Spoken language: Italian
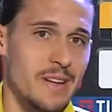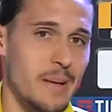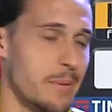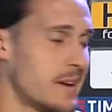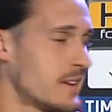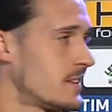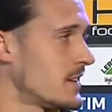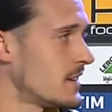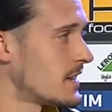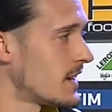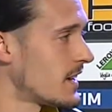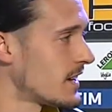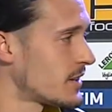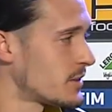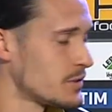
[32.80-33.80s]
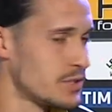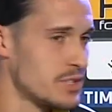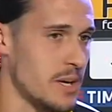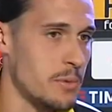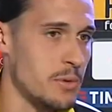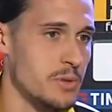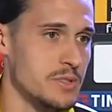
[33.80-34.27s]
quella partita, ecco,
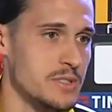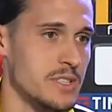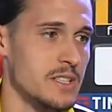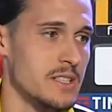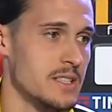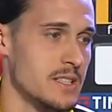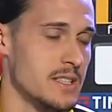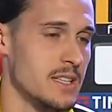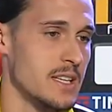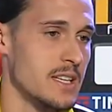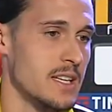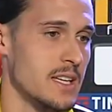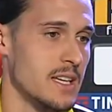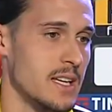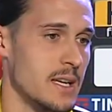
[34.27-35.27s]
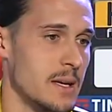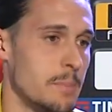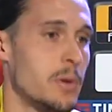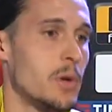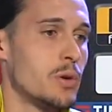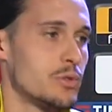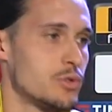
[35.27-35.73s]
diciamo così. Eh,
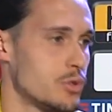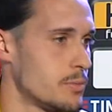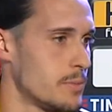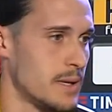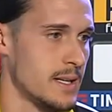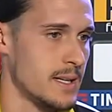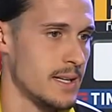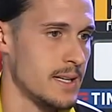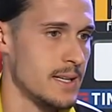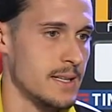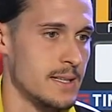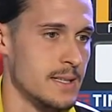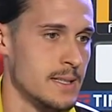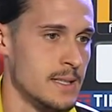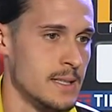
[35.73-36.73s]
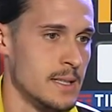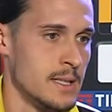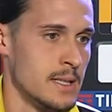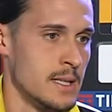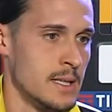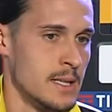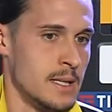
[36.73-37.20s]
però insomma eh,
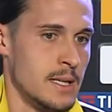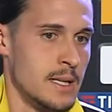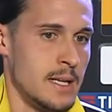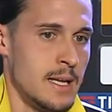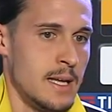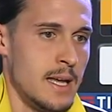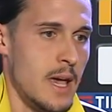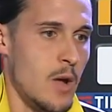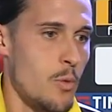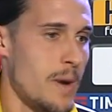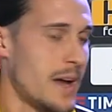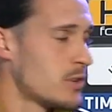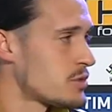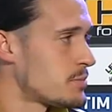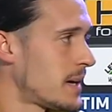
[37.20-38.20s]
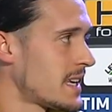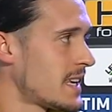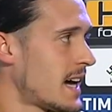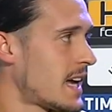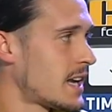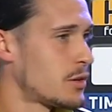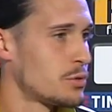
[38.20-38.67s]
è umano
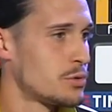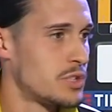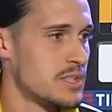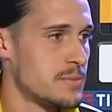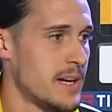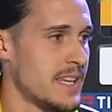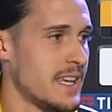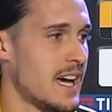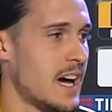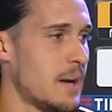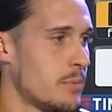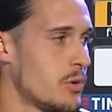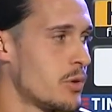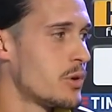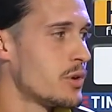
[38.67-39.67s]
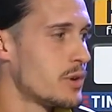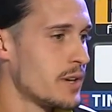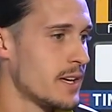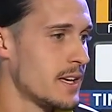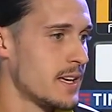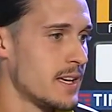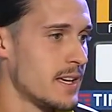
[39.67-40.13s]
sbagliare, tutti sbagliamo
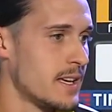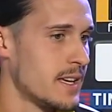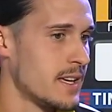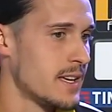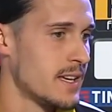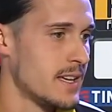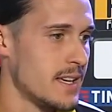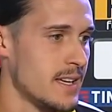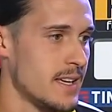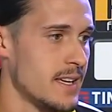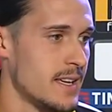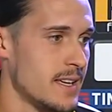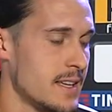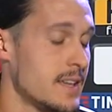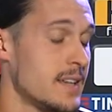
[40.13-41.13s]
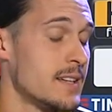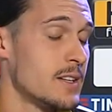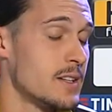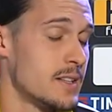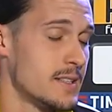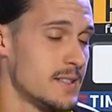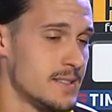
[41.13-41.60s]
e
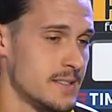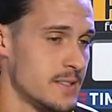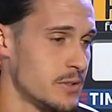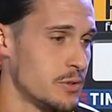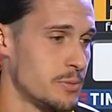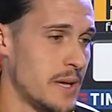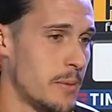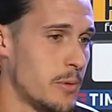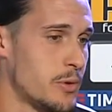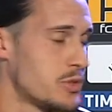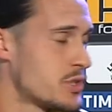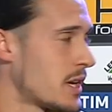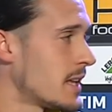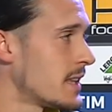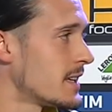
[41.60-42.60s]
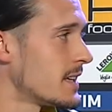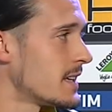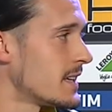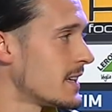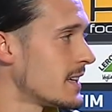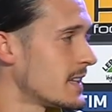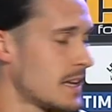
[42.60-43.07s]
lo dobbiamo
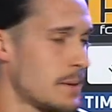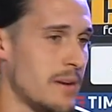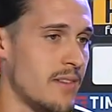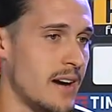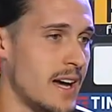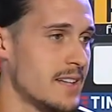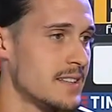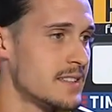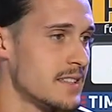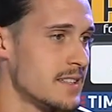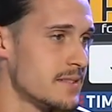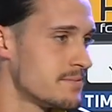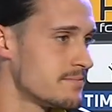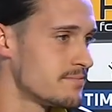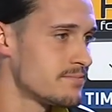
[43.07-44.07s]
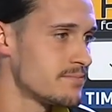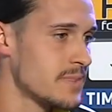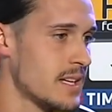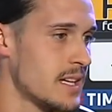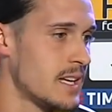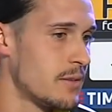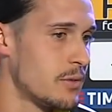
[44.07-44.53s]
concedere. Andiamo avanti
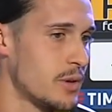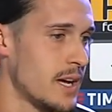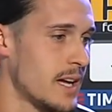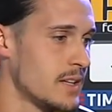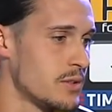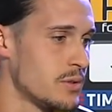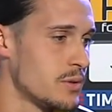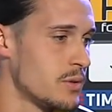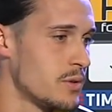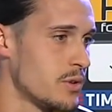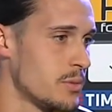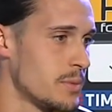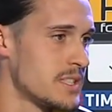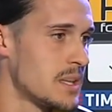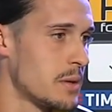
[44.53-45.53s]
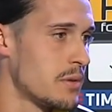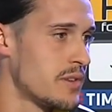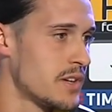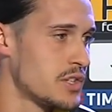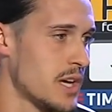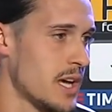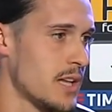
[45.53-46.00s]
lavorando come stiamo
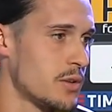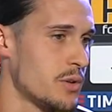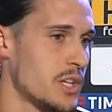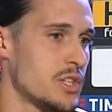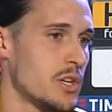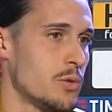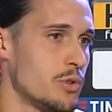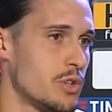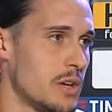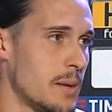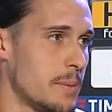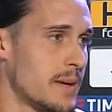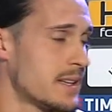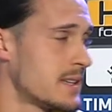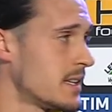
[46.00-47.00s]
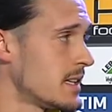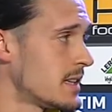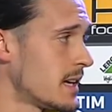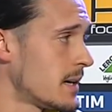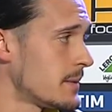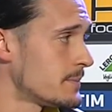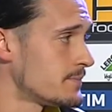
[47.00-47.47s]
facendo, ora c'è l'ultima
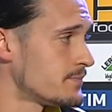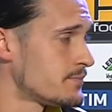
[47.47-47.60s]
partita,